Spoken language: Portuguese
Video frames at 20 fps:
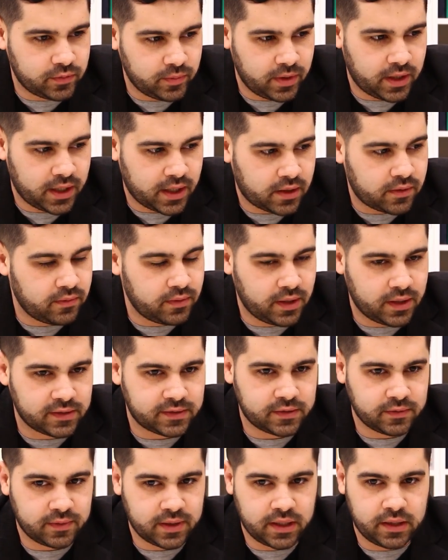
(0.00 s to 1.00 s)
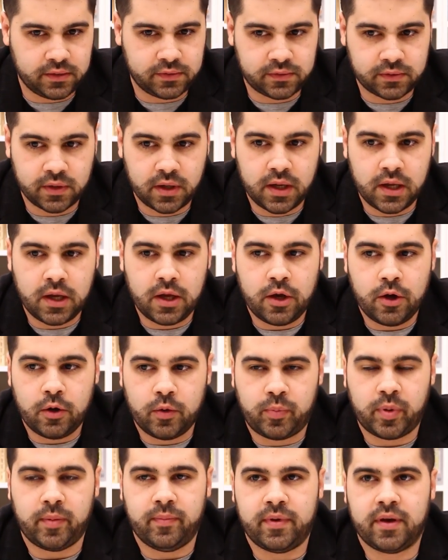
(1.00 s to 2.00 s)
para a gente sublinhar com relação a isso.
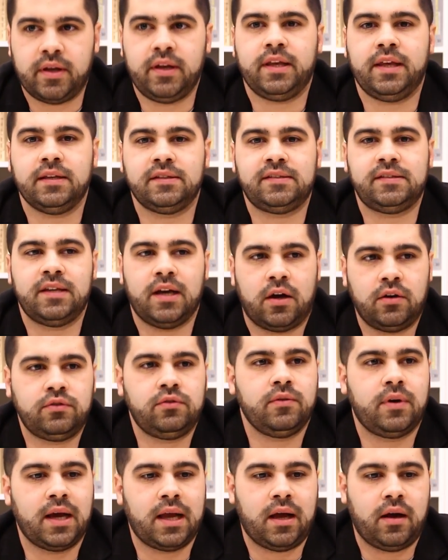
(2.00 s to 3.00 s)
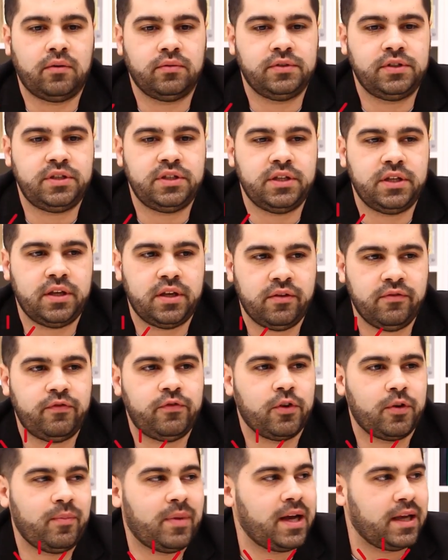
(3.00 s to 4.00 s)
O primeiro é que esse alto grau
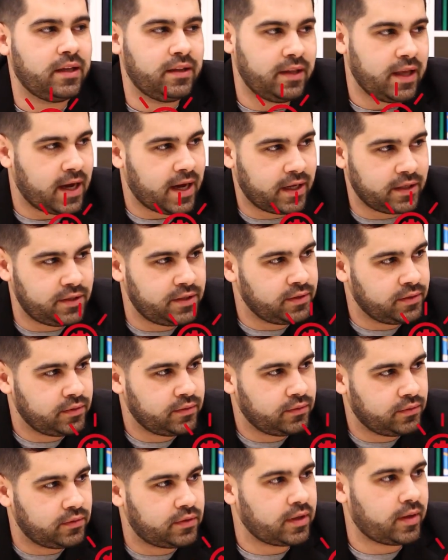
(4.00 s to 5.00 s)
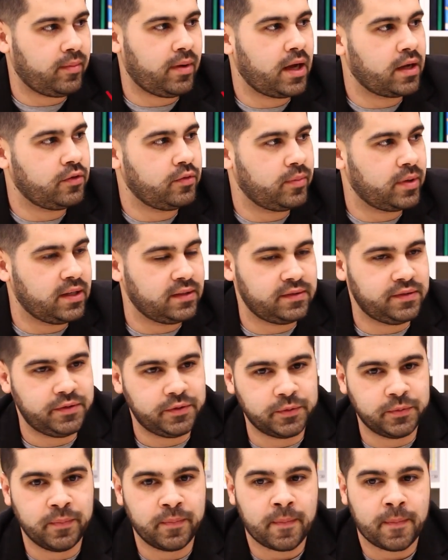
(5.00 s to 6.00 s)
de informalidade do trabalho no
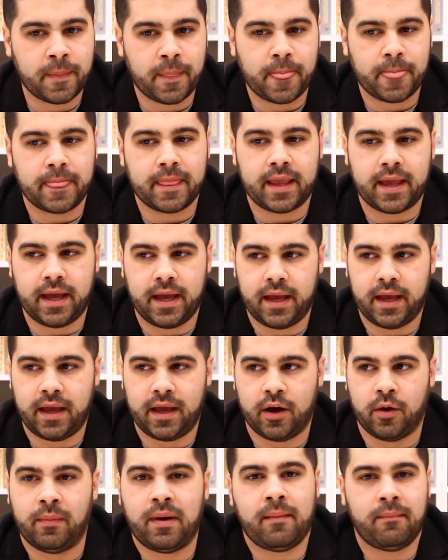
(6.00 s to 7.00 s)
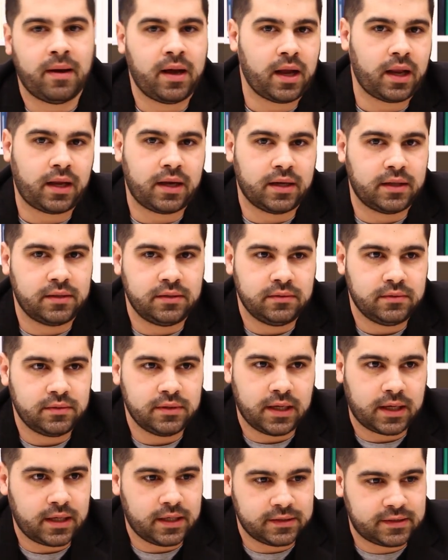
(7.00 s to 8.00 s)
Brasil é, é, uma
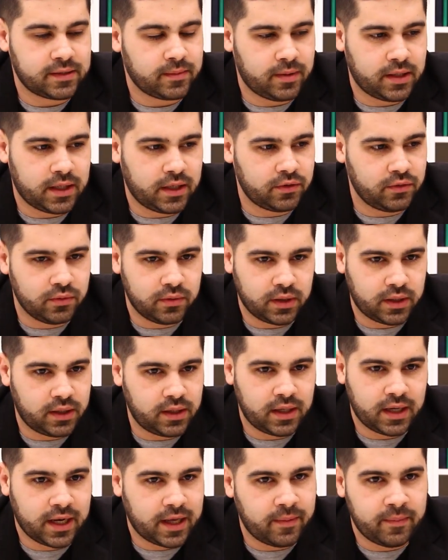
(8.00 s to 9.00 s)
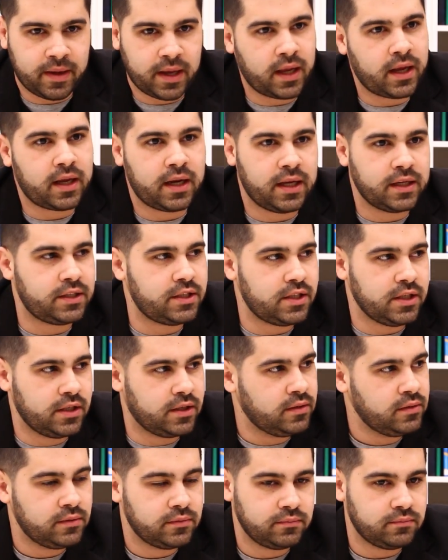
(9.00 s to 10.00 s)
marca da classe trabalhadora na América
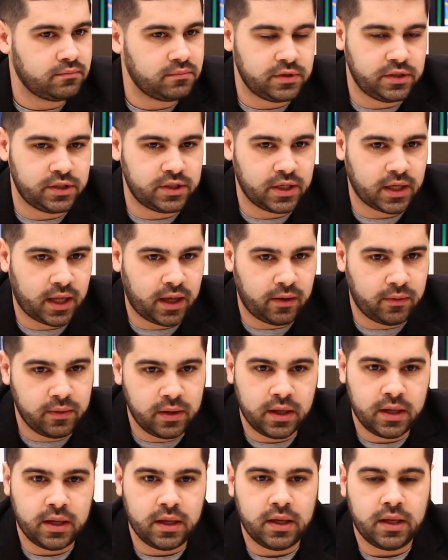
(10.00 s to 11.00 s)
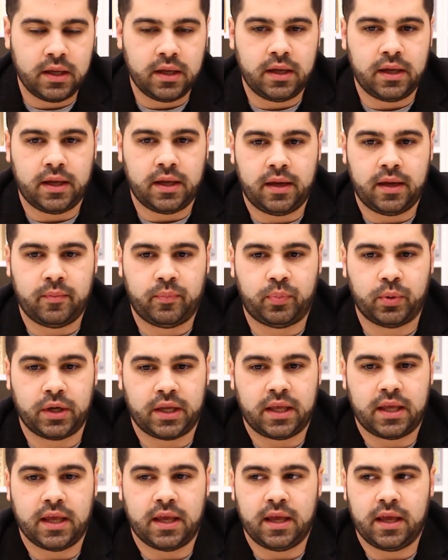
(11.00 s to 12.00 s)
Latina, em geral,
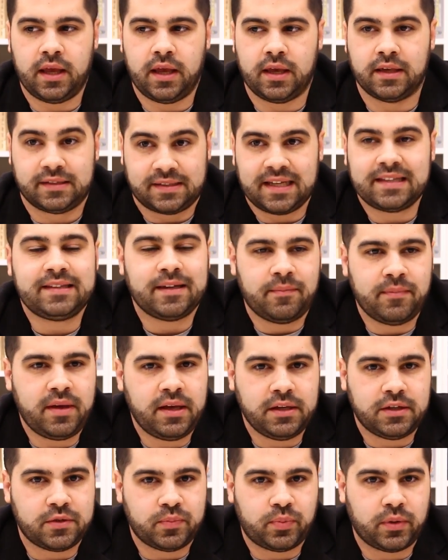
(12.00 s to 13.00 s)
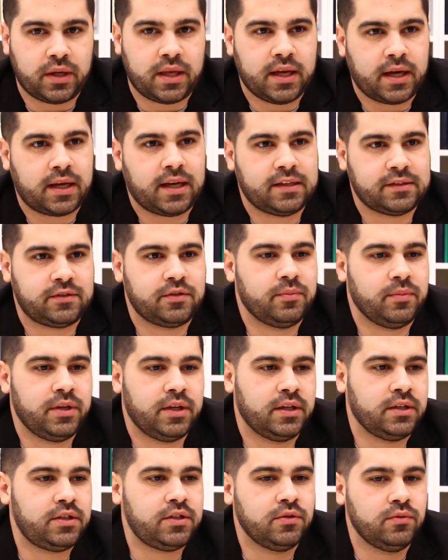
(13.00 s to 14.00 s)
é, porque exatamente porque a
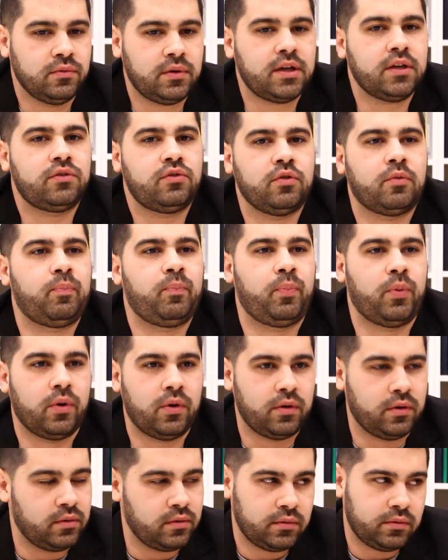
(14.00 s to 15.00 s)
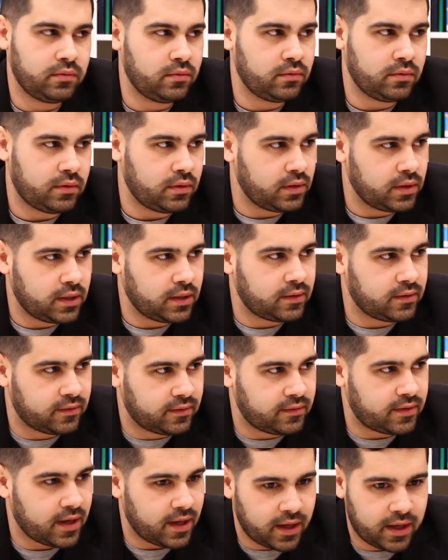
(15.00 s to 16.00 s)
classe dominante nunca topou
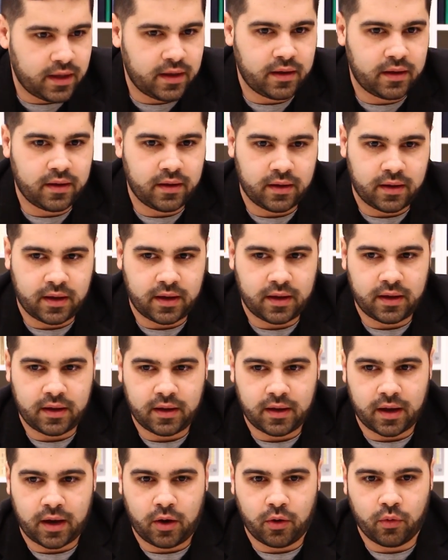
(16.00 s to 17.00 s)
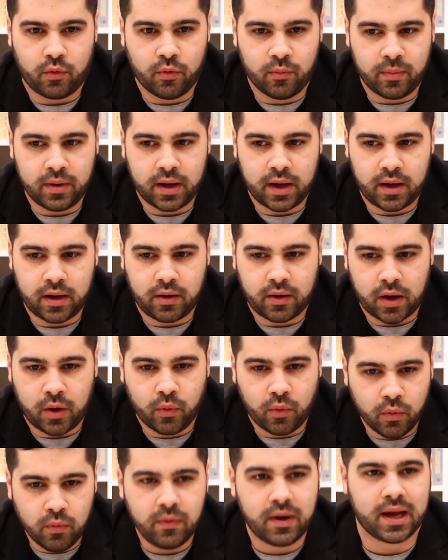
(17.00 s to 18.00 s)
é, ter é,
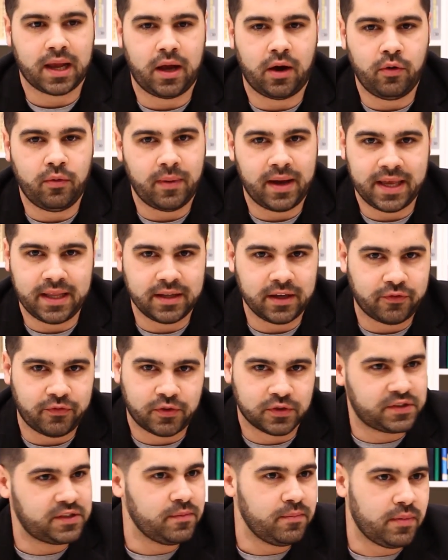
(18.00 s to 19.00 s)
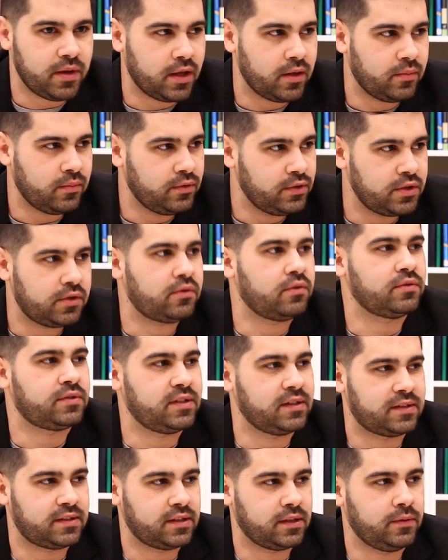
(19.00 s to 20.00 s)
alguma, algum grau, ainda que fosse mínimo,
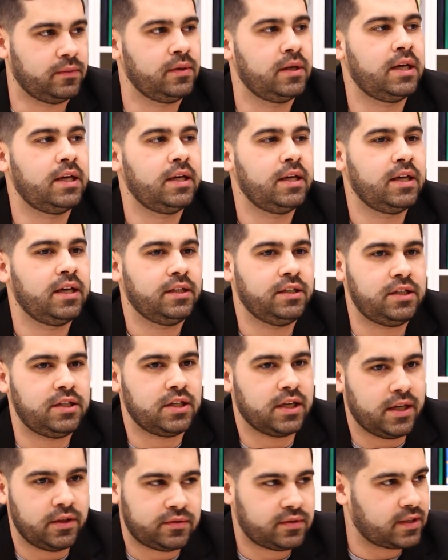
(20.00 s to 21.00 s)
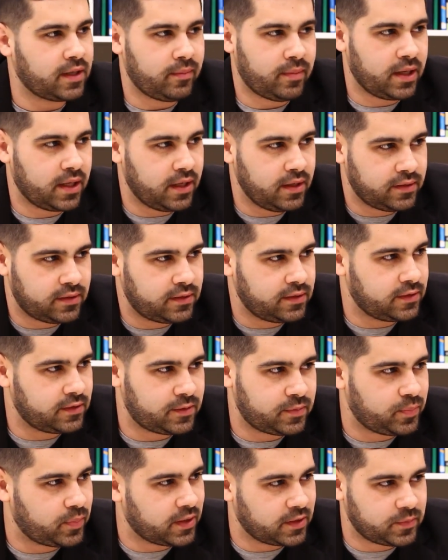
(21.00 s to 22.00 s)
de concessão de direitos
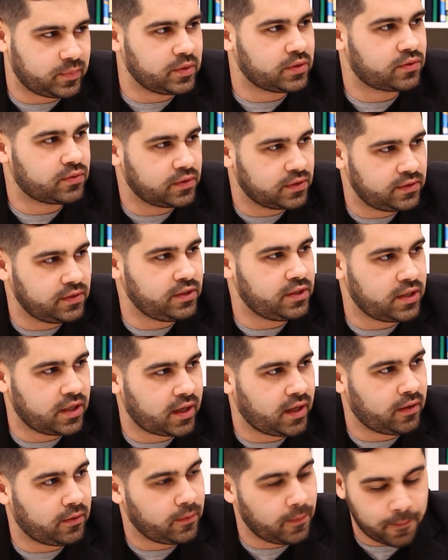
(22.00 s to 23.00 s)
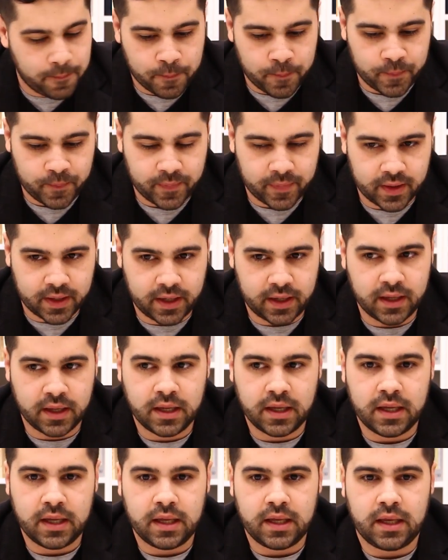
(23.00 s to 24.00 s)
trabalhistas para as pessoas em geral.
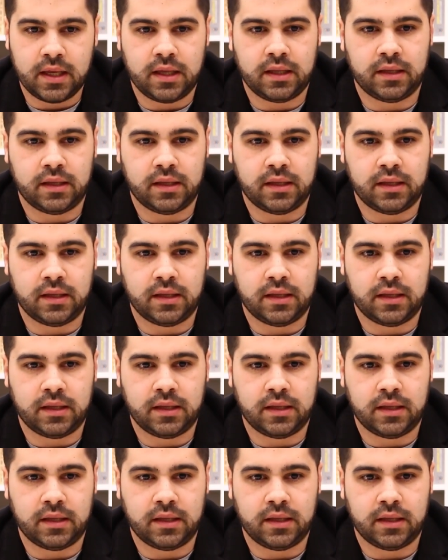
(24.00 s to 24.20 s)
Né?